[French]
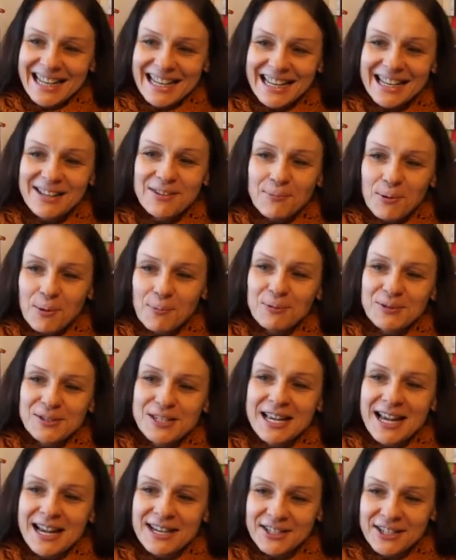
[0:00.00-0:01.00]
et nous
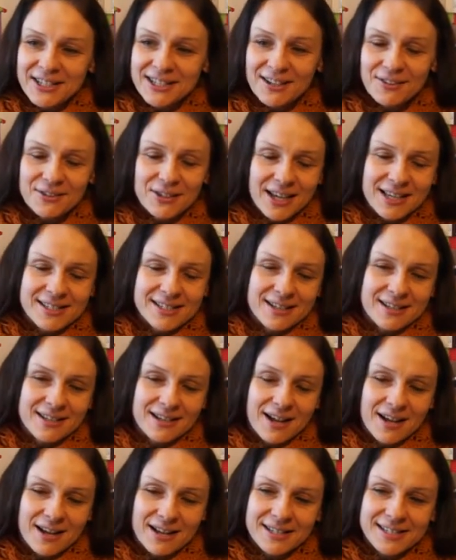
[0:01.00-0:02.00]
proposait à chacun de
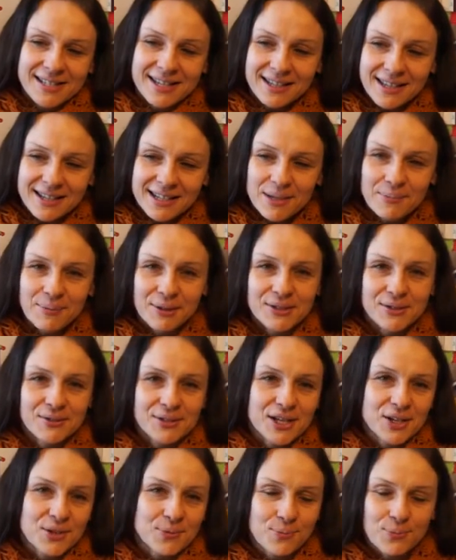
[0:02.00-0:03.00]
réaliser quelques
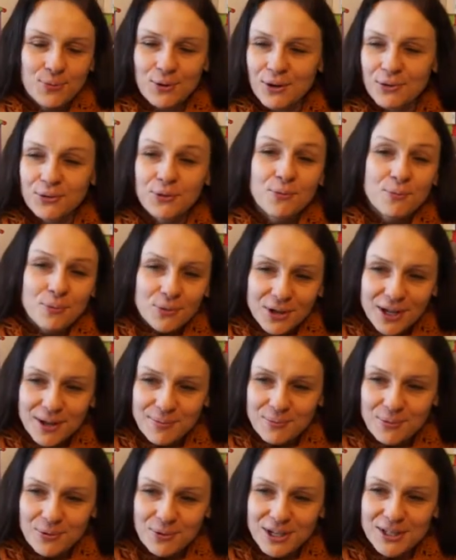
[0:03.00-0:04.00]
personnages pour un
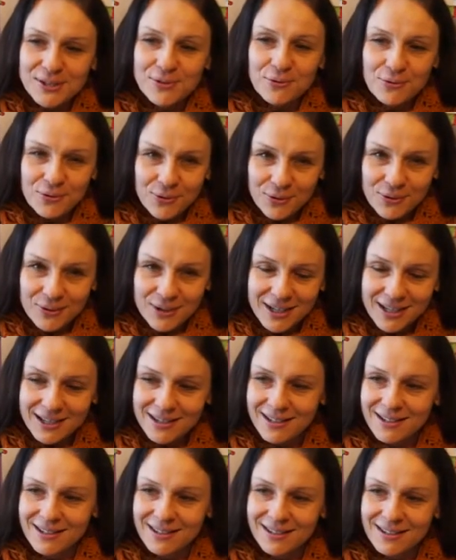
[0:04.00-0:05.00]
tombola pour les enfants,
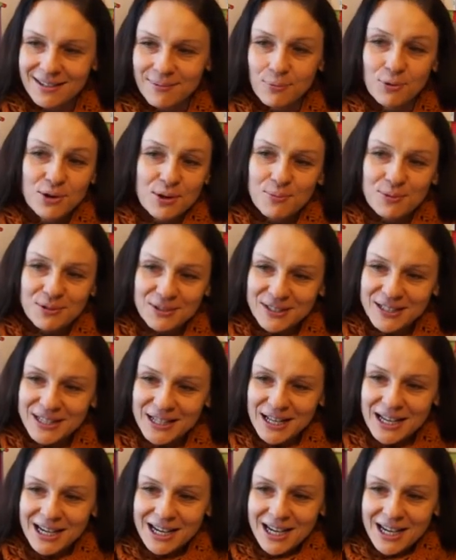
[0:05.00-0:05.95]
pour les petits.